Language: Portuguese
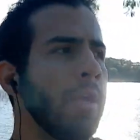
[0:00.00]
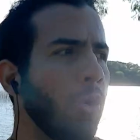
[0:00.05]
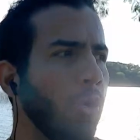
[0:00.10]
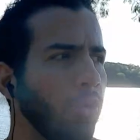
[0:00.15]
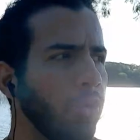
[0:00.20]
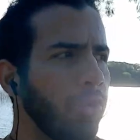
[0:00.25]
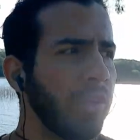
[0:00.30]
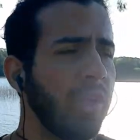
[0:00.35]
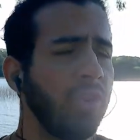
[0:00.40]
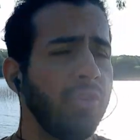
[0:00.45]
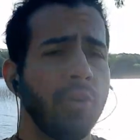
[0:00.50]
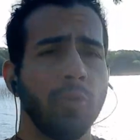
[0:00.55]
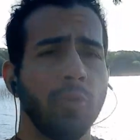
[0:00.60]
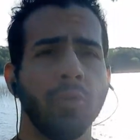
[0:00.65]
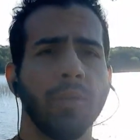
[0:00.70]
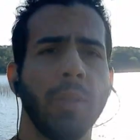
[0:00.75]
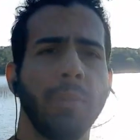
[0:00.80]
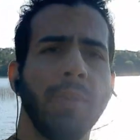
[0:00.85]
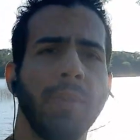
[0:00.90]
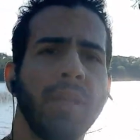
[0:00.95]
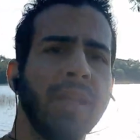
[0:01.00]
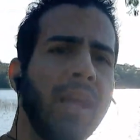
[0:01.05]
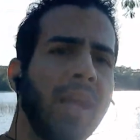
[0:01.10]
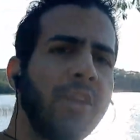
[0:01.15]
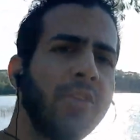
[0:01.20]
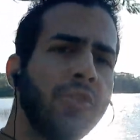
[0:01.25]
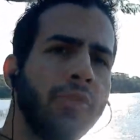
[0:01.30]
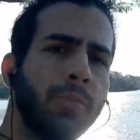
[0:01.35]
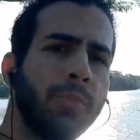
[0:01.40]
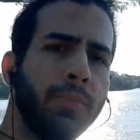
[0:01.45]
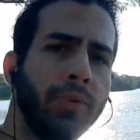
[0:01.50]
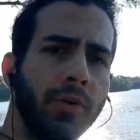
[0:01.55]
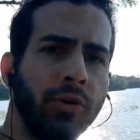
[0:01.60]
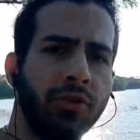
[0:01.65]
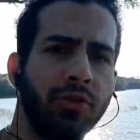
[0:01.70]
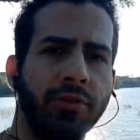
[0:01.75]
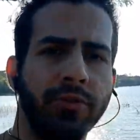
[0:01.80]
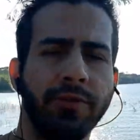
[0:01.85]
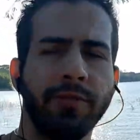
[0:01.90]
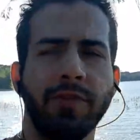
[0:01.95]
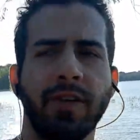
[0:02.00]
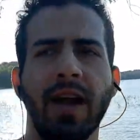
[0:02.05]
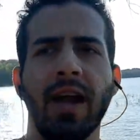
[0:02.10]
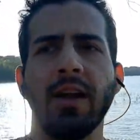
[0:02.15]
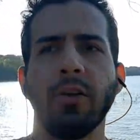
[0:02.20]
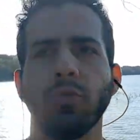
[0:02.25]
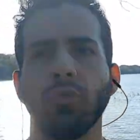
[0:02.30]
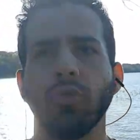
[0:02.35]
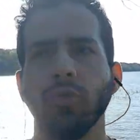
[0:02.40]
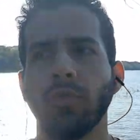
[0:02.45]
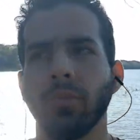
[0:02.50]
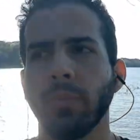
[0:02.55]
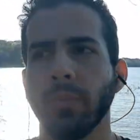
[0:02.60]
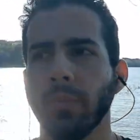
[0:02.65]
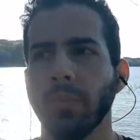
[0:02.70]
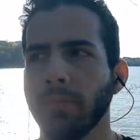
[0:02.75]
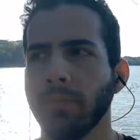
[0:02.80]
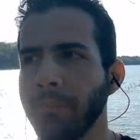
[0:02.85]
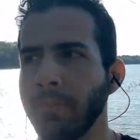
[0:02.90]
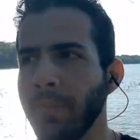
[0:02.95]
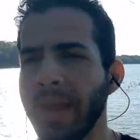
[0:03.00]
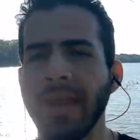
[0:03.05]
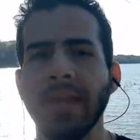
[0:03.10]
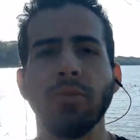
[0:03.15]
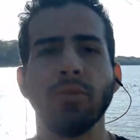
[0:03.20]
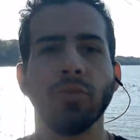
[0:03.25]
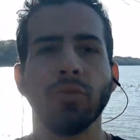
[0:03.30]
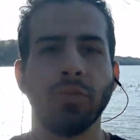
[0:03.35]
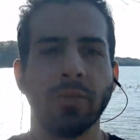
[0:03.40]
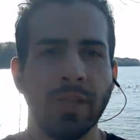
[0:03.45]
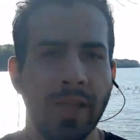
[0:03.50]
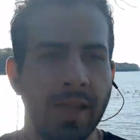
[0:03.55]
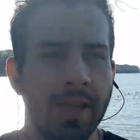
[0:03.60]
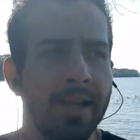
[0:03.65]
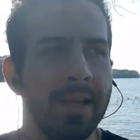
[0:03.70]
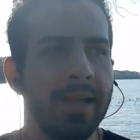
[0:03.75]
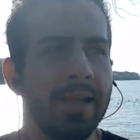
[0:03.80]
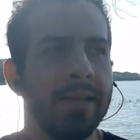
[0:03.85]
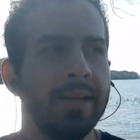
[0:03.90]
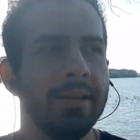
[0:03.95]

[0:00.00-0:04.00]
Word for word: Ou seja, a glutamina age por diversos meios, né?